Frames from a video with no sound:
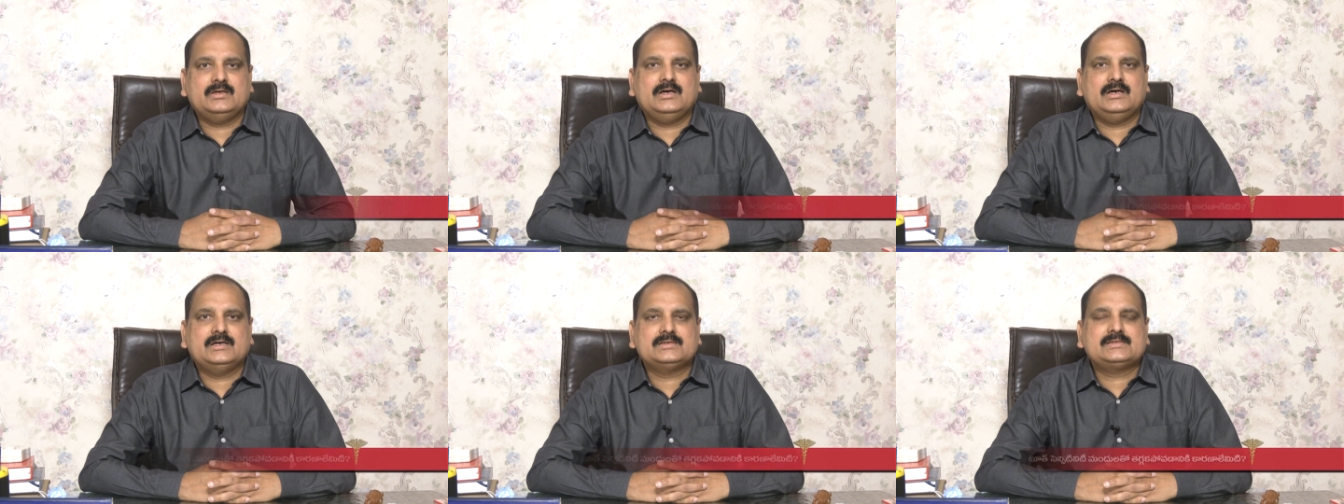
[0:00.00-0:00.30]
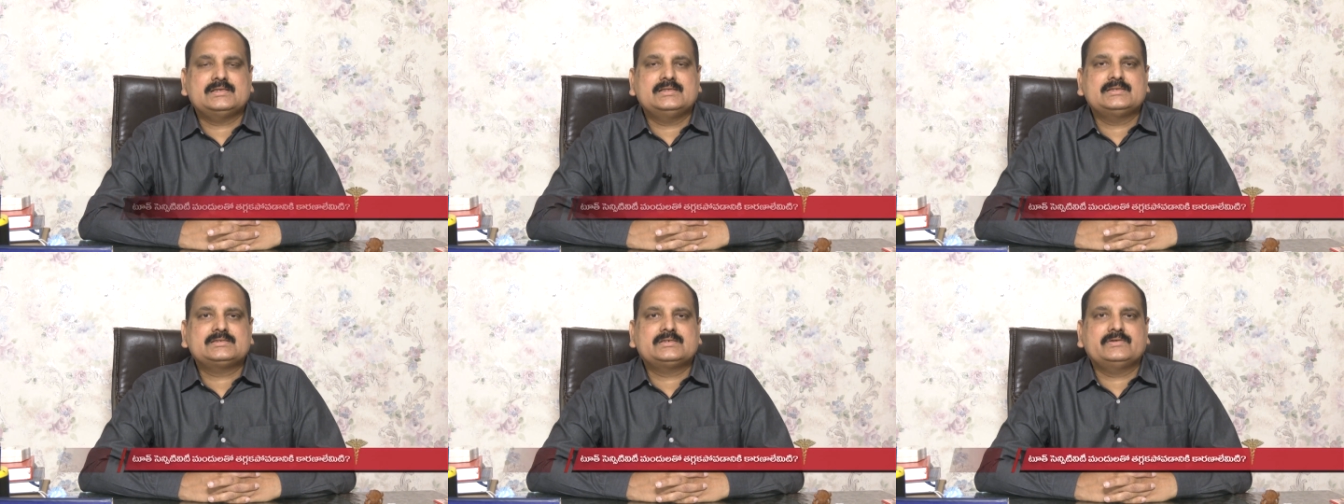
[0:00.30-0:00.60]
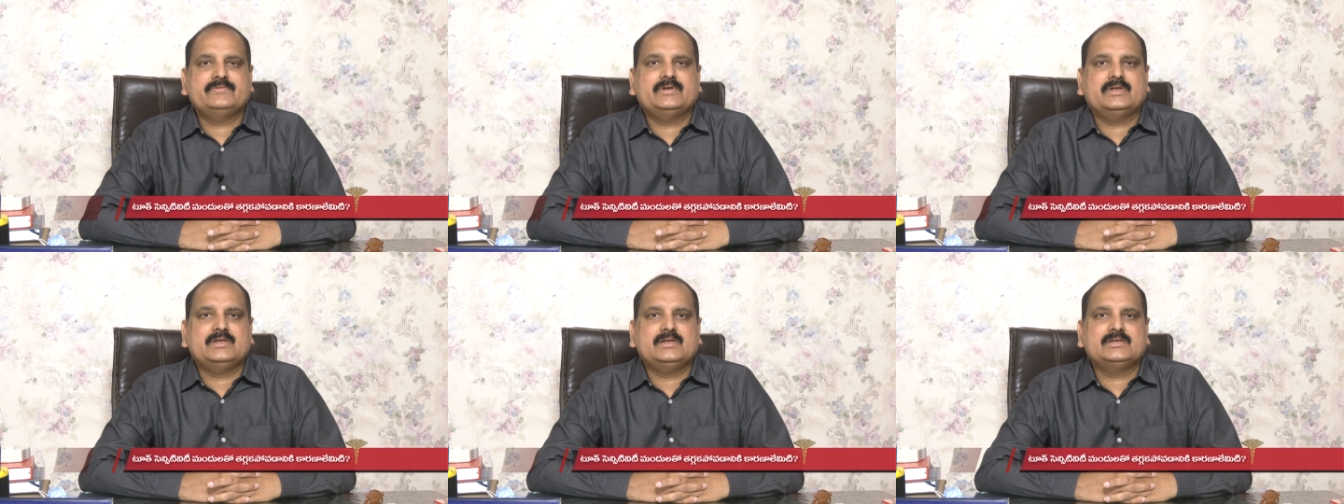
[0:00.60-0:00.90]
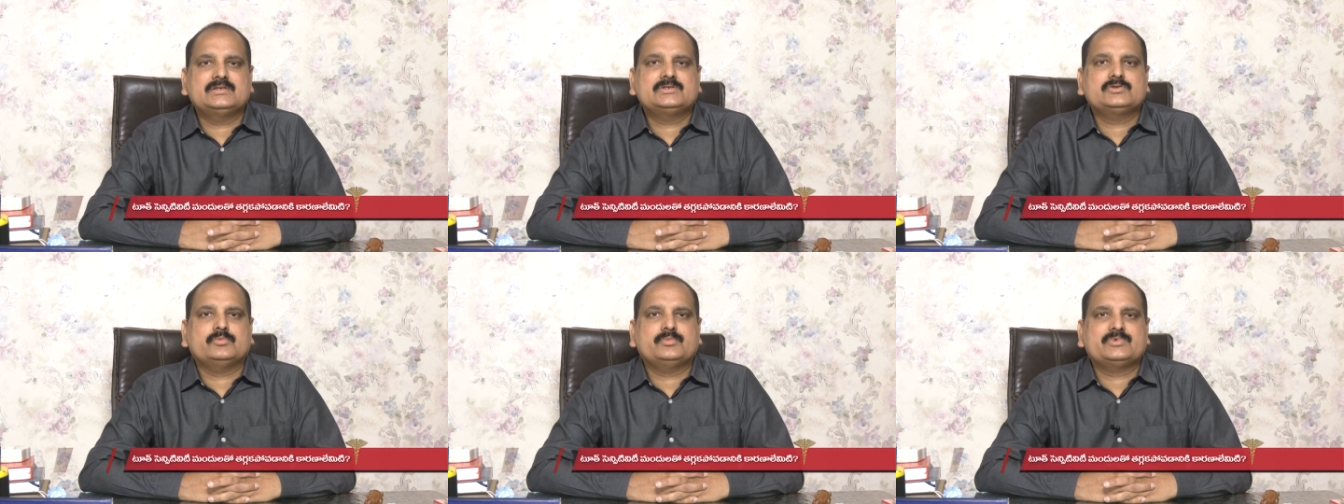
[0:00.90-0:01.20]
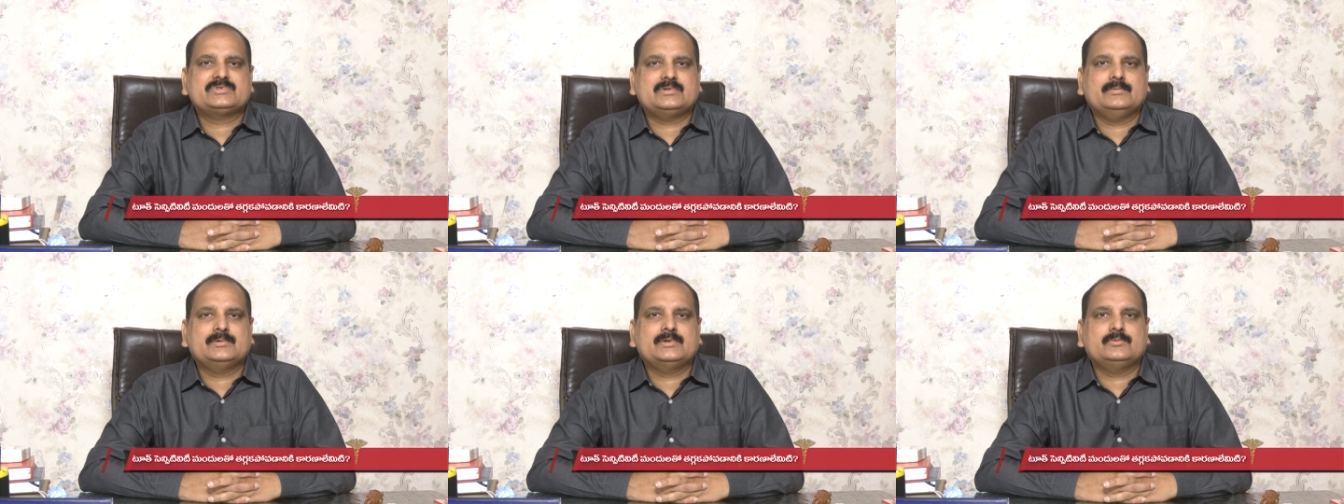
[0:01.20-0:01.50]
ఆ సెన్సిటివిటీ నుంచి
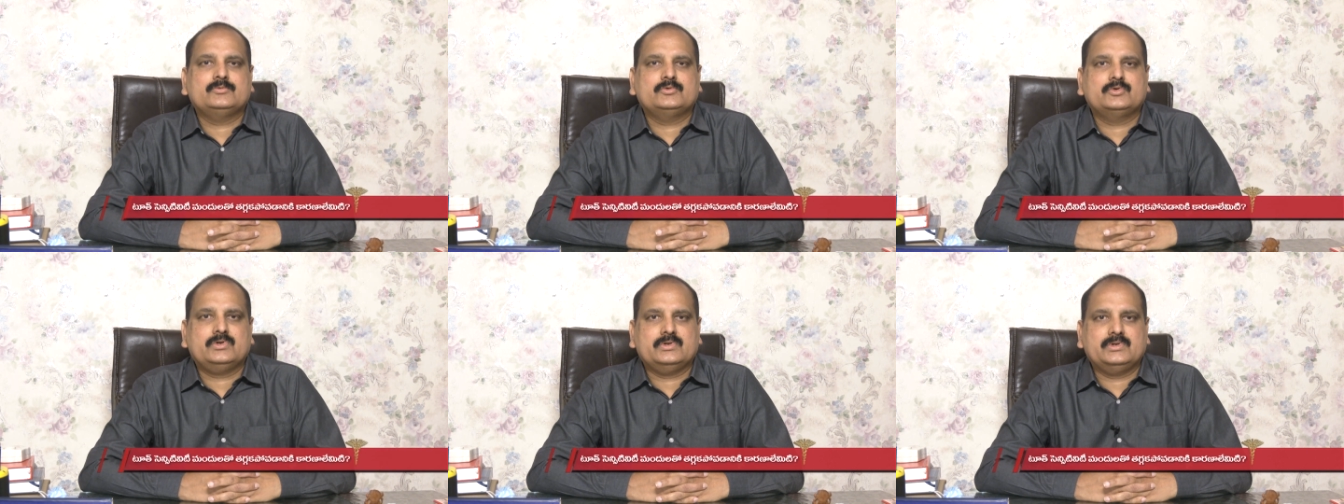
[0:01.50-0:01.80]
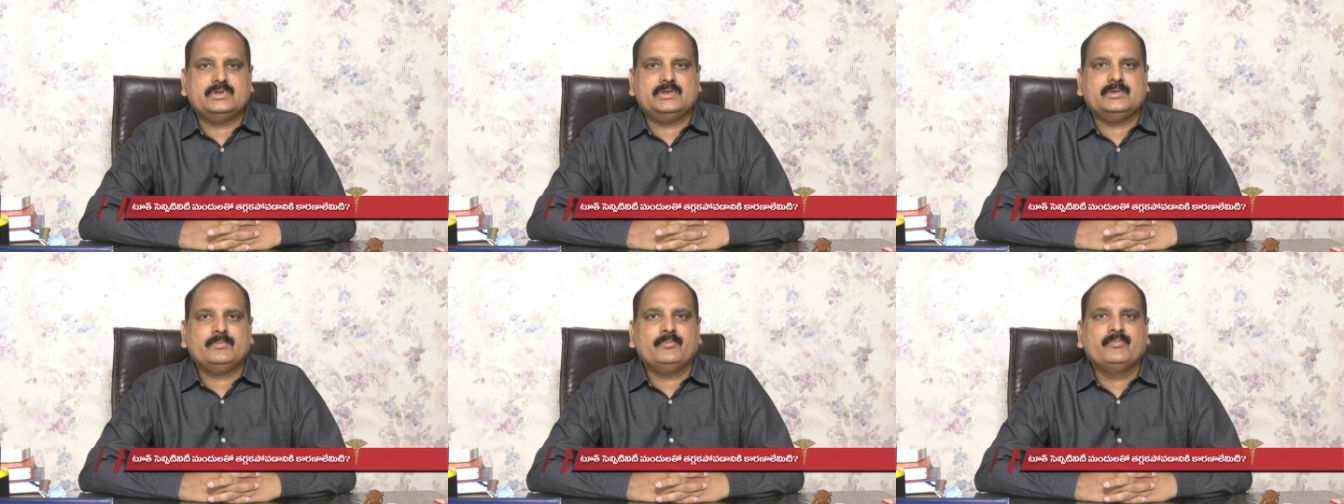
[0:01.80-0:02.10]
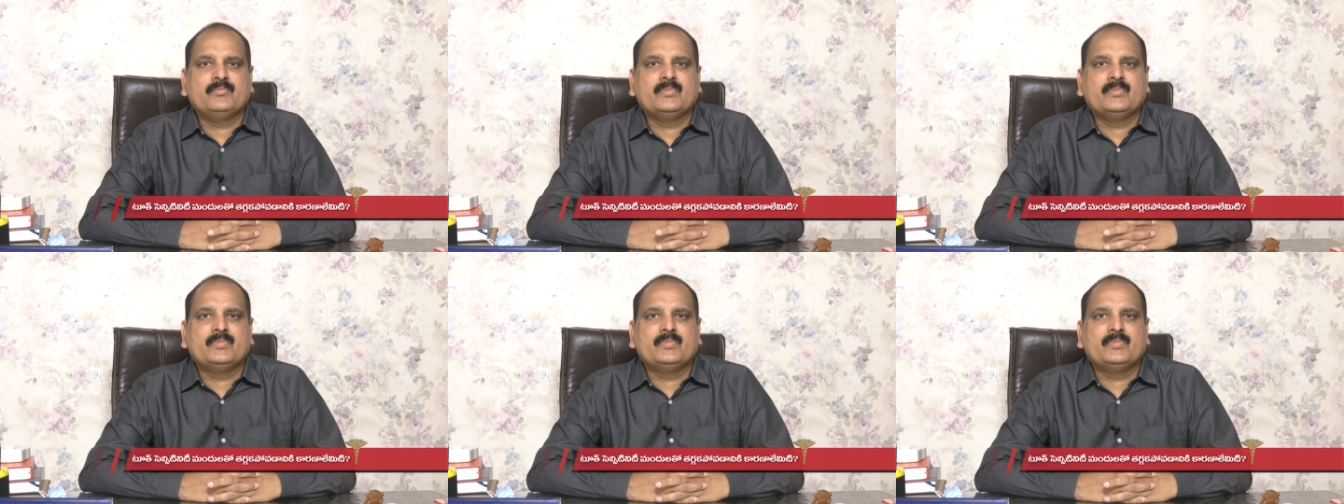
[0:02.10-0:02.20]
ఉపశమనం ఉంటుంది